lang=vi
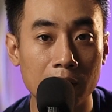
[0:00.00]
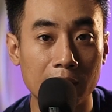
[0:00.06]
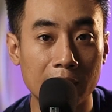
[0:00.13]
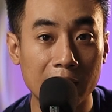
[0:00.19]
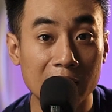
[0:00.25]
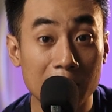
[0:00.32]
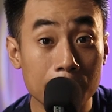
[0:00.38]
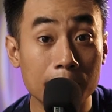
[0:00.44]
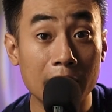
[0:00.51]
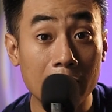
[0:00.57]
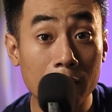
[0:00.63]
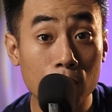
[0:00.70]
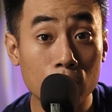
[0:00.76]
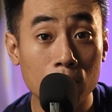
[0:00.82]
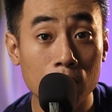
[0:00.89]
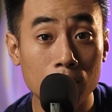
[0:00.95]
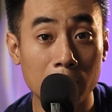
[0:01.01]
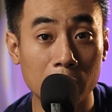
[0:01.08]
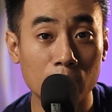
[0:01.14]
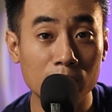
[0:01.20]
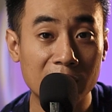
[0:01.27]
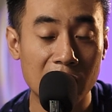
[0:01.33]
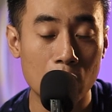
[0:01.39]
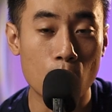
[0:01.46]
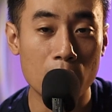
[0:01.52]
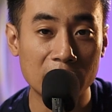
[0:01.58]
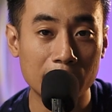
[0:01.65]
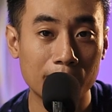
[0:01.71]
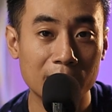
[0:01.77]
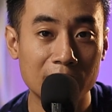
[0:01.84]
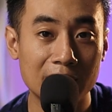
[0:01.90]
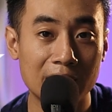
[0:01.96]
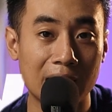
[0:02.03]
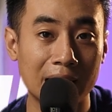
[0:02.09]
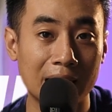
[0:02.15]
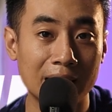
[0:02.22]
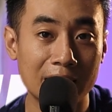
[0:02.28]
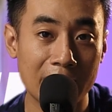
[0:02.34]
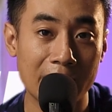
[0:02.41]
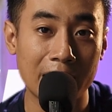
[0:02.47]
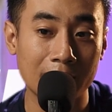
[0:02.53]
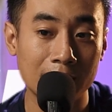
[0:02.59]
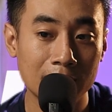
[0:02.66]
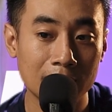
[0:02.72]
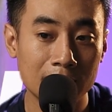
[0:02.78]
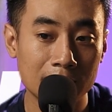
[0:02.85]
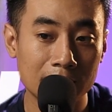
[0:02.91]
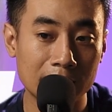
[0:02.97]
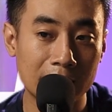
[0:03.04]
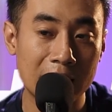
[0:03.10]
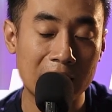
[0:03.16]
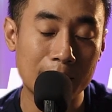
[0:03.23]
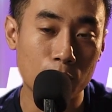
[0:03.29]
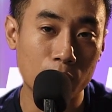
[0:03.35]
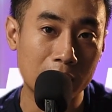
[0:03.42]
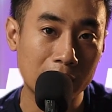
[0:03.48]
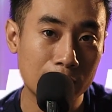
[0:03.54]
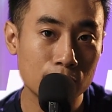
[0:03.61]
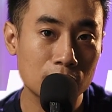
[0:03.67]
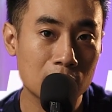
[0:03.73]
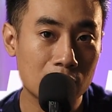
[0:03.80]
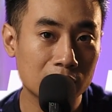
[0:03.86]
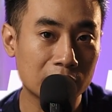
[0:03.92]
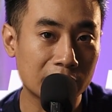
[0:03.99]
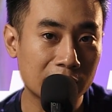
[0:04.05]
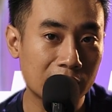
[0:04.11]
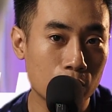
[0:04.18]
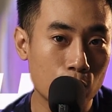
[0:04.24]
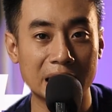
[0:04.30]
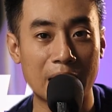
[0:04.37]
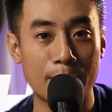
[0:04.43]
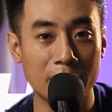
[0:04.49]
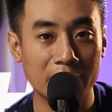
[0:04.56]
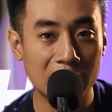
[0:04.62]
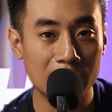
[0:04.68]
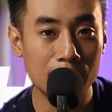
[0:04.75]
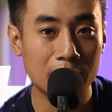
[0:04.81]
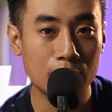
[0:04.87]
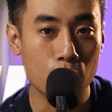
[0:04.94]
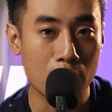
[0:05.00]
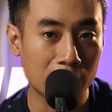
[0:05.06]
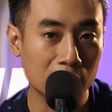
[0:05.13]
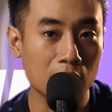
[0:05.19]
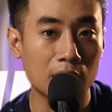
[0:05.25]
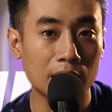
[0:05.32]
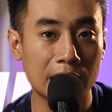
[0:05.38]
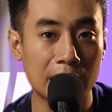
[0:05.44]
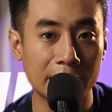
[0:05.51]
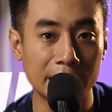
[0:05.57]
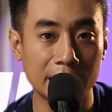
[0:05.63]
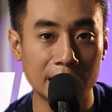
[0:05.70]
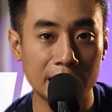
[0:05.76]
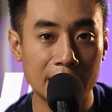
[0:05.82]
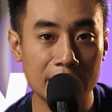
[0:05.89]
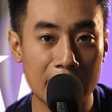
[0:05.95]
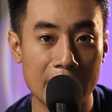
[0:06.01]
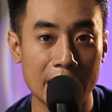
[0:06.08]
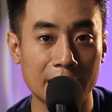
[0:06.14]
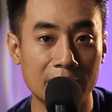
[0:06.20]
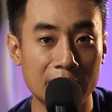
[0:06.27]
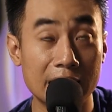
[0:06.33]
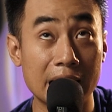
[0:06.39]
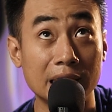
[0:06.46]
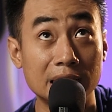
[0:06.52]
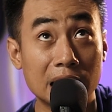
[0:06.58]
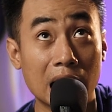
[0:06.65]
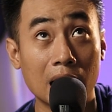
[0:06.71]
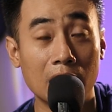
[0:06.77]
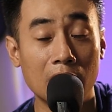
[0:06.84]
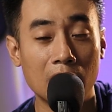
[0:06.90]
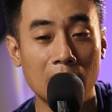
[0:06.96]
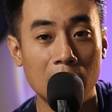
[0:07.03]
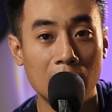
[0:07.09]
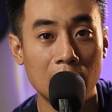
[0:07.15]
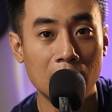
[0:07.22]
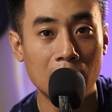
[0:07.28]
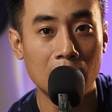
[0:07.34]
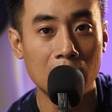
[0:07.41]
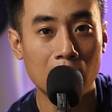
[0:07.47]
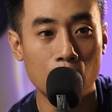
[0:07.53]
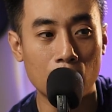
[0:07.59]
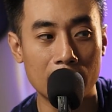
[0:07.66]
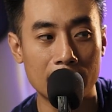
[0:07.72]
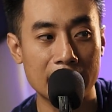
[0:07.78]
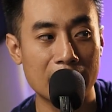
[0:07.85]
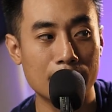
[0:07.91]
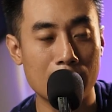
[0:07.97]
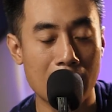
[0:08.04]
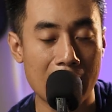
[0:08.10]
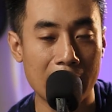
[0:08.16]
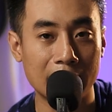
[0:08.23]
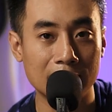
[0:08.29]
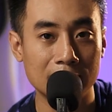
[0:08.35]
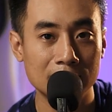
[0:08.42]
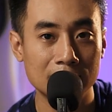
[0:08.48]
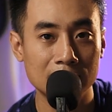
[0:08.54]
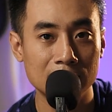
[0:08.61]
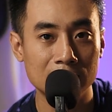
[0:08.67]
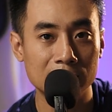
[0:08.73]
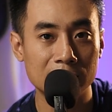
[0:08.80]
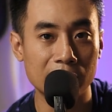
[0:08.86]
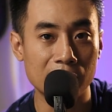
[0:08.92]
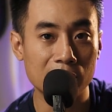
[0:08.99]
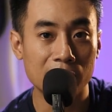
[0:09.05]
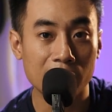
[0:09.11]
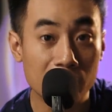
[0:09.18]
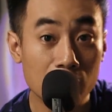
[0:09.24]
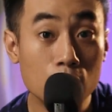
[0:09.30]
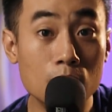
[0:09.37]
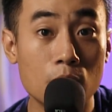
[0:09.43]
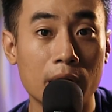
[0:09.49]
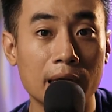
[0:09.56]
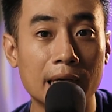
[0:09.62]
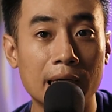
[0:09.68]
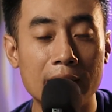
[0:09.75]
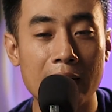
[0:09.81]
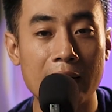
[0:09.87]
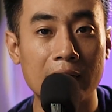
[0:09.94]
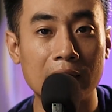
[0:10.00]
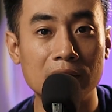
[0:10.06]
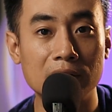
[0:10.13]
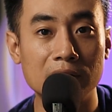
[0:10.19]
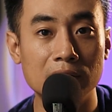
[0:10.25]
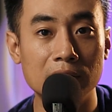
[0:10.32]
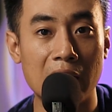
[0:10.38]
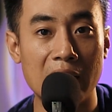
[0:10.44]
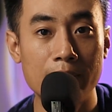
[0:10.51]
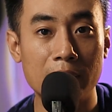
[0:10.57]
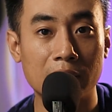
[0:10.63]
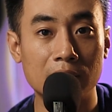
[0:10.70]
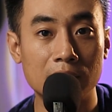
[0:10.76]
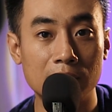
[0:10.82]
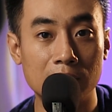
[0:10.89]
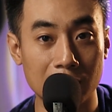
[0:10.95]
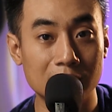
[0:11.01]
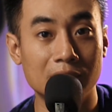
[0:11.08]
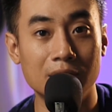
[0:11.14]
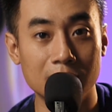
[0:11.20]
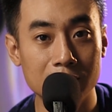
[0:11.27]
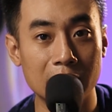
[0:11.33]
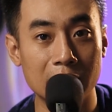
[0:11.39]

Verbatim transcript: thì cái tiếp theo mà chúng ta cần quan tâm đó là ánh đèn thì đây là một cái thiếu sót tại vì nhà bạn nhiếm á, hoàn toàn là những cái đèn như là đèn trần hoặc là đèn bàn thì nó thiếu một cái cây đèn để mà thực sự có